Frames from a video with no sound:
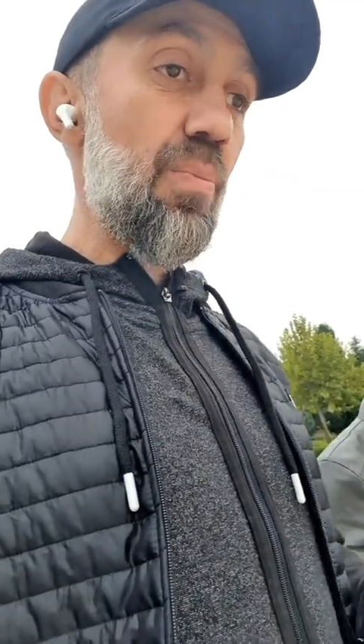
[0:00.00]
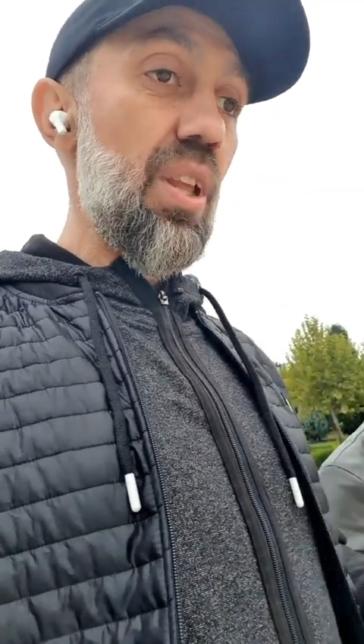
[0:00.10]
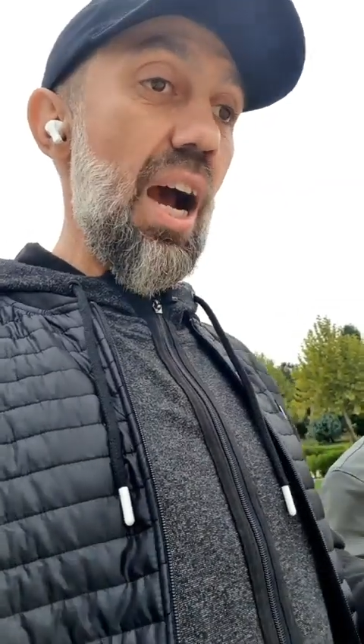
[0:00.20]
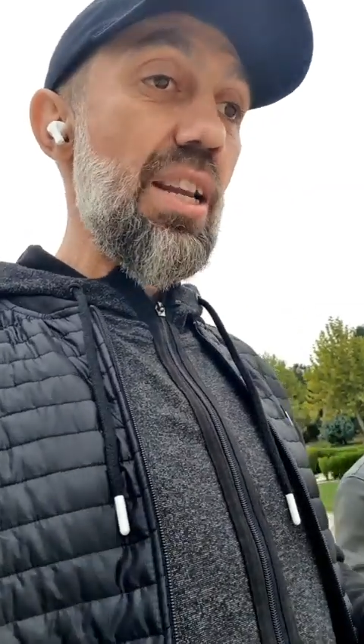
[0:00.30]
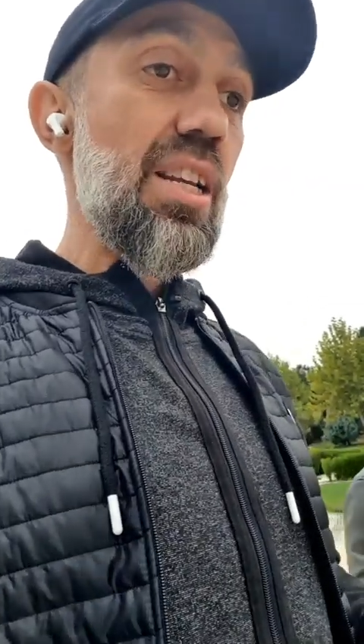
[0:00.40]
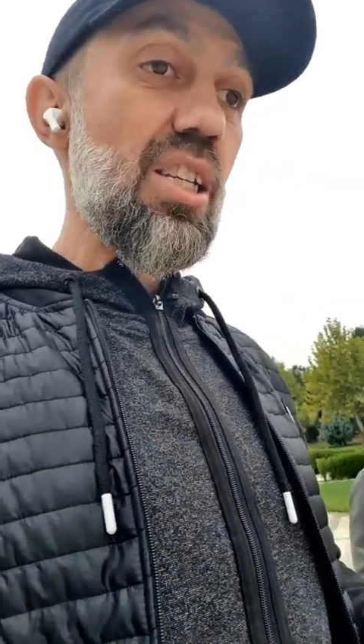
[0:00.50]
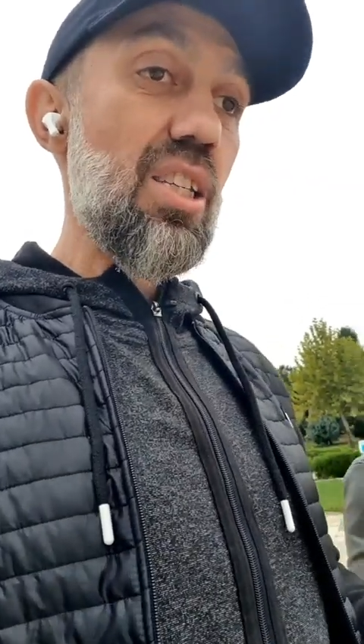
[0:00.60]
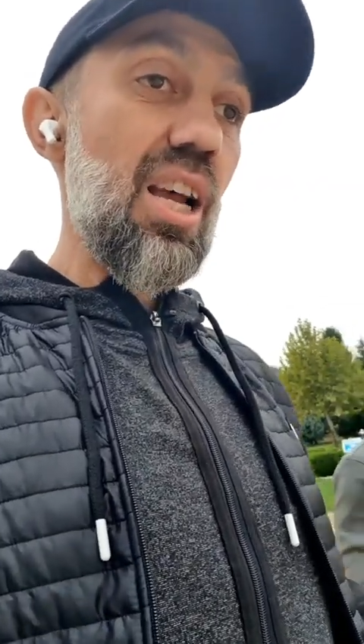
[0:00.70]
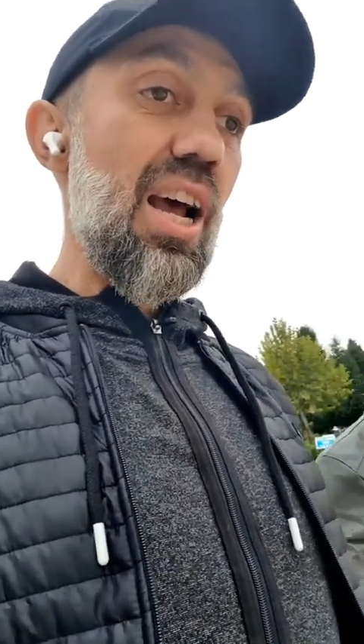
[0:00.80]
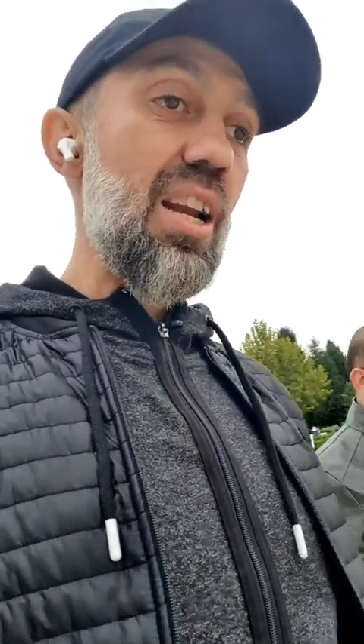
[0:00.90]
они
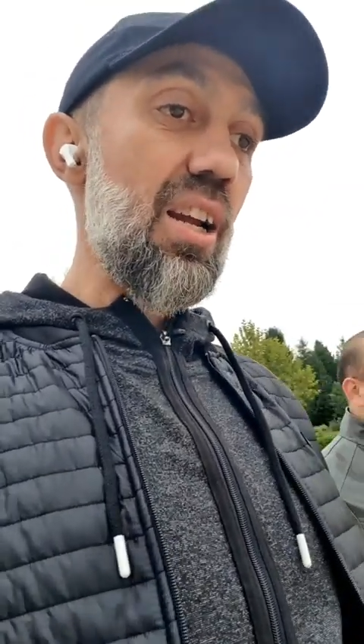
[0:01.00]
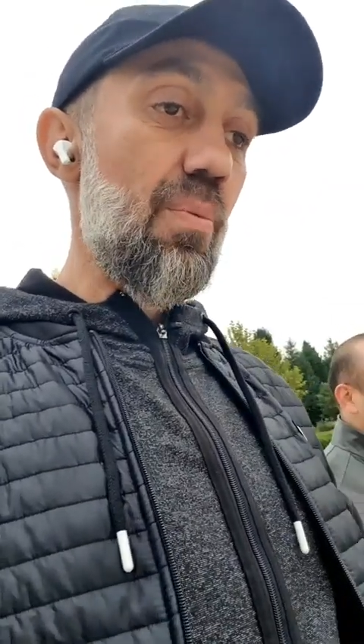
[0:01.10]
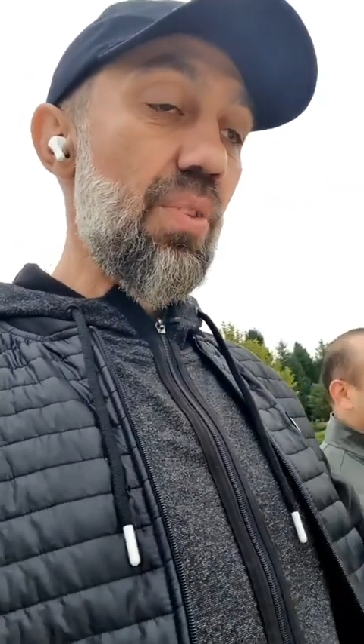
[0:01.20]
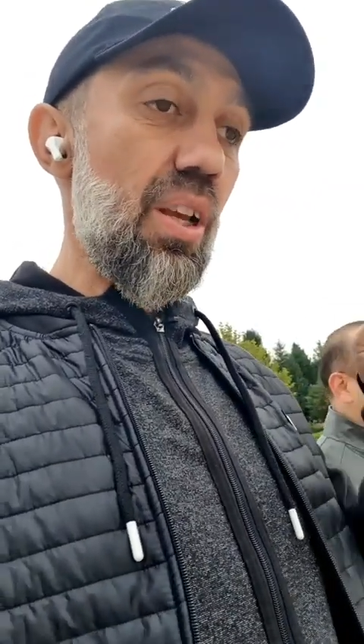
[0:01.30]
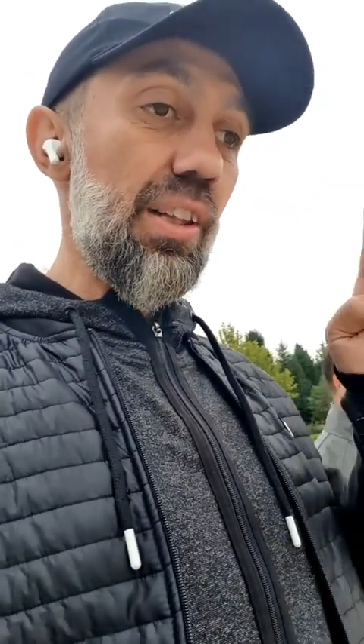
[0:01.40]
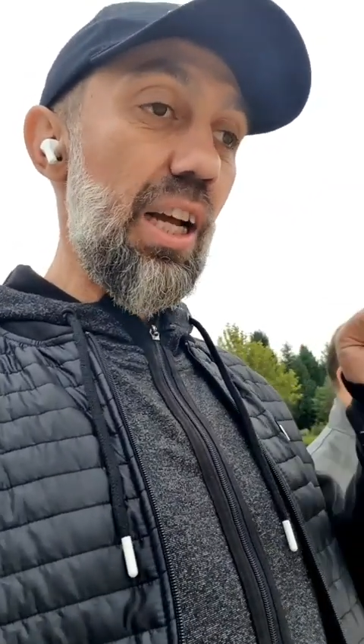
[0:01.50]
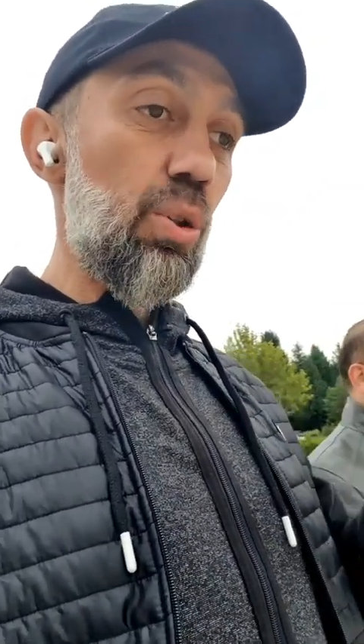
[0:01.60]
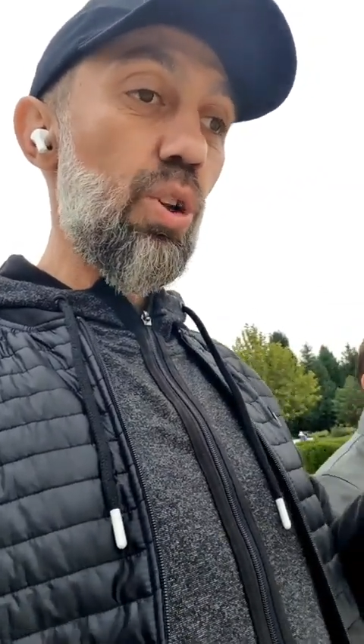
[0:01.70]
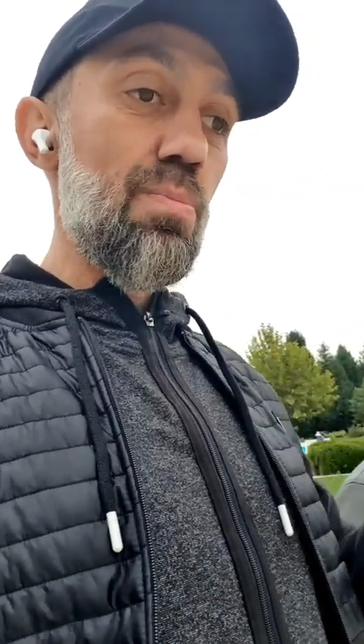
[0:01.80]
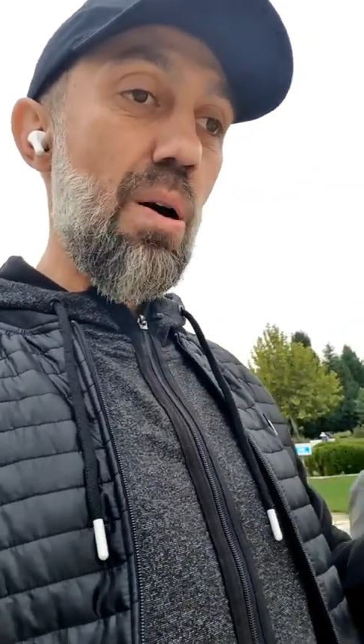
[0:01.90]
стали на
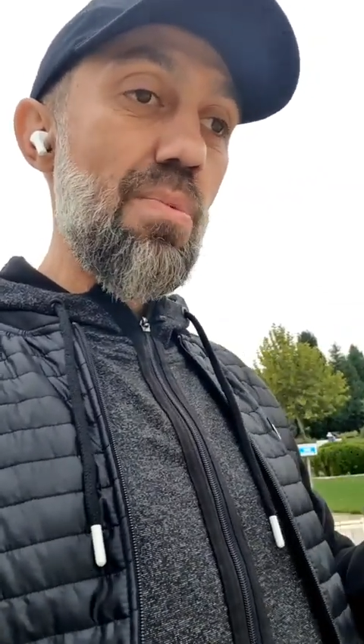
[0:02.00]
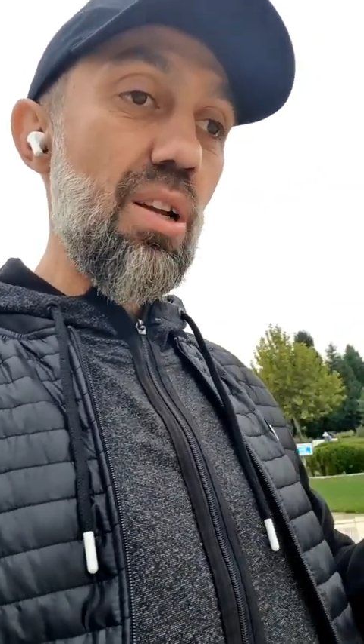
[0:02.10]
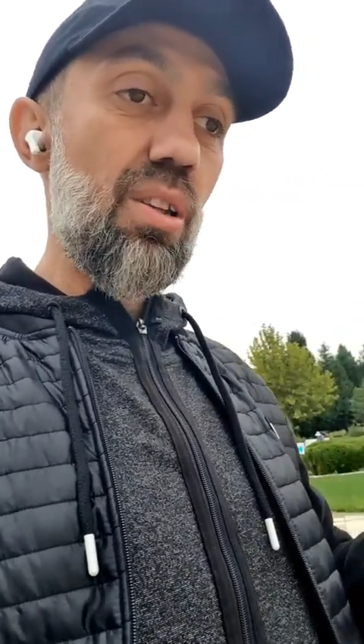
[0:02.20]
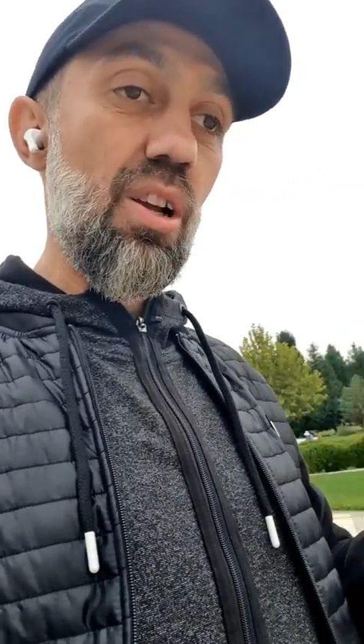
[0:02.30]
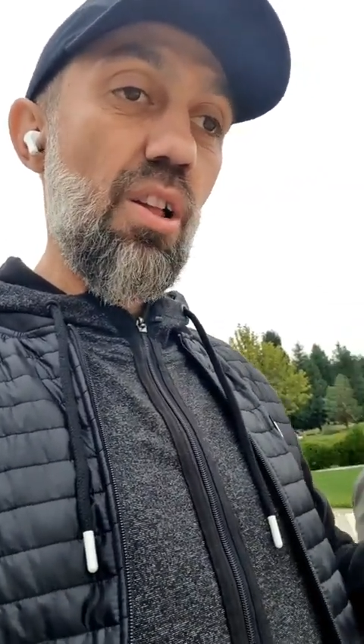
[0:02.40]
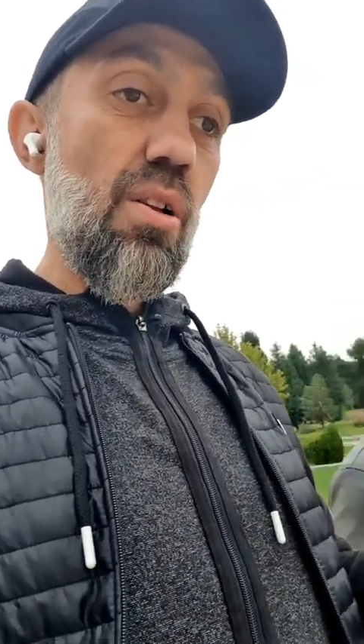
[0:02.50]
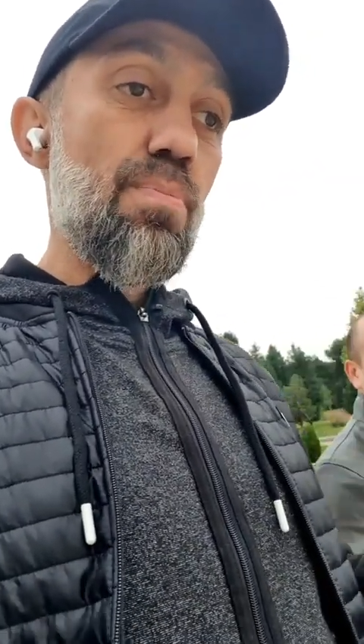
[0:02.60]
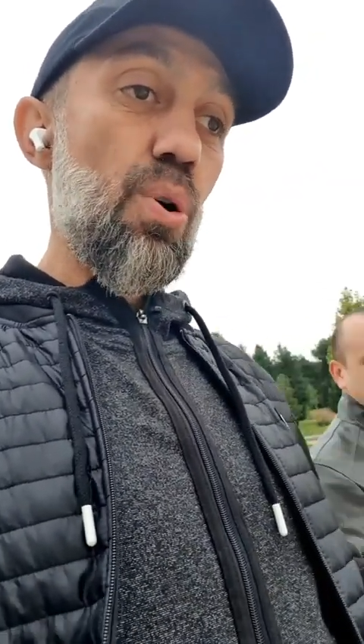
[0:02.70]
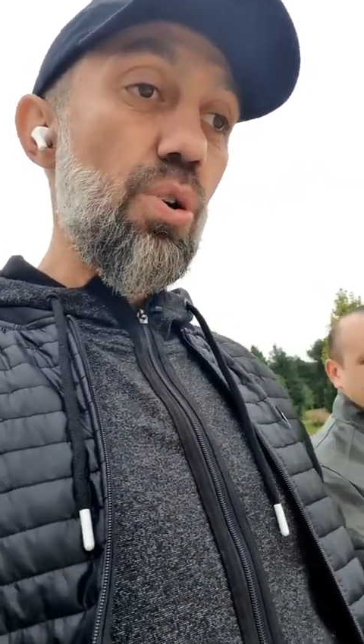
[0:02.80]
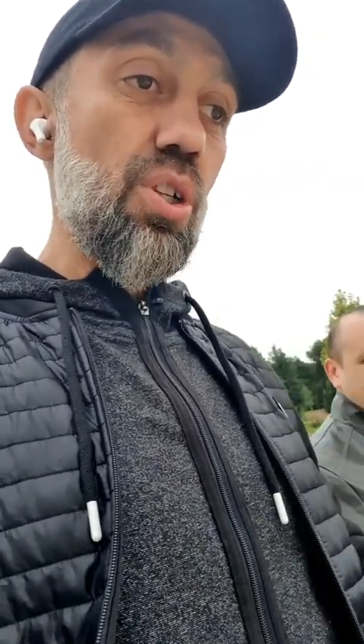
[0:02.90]
тот момент
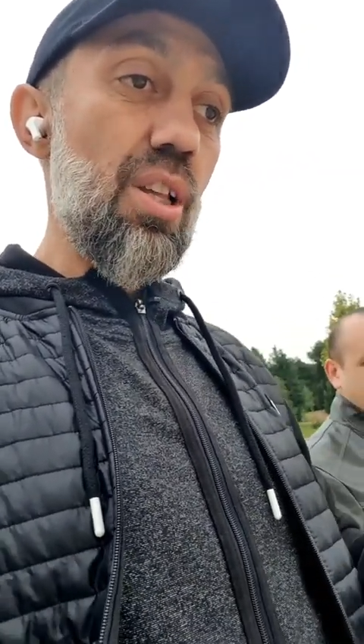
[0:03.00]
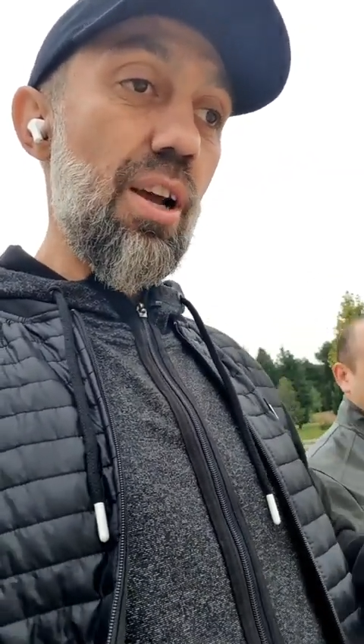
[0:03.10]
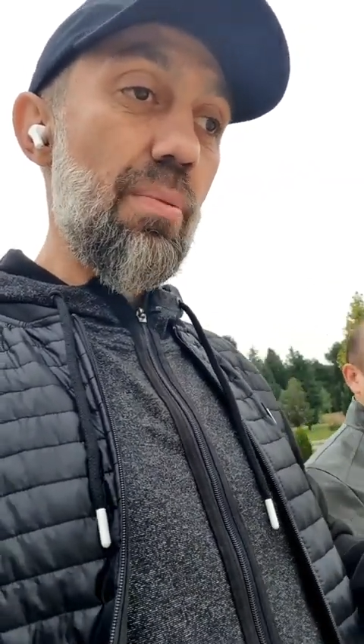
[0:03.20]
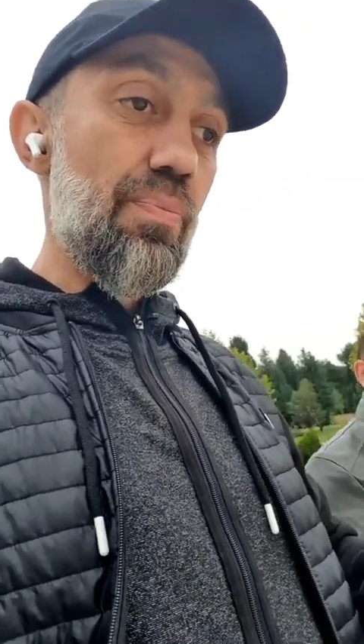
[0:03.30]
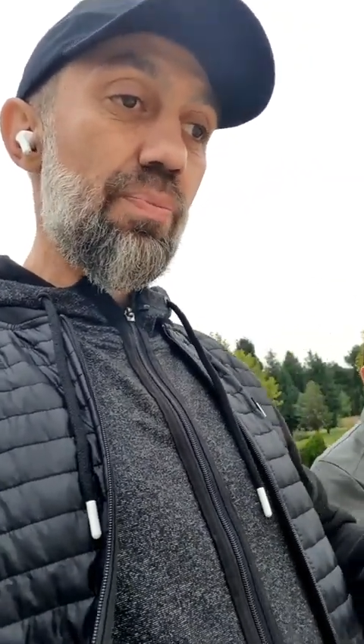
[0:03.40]
просто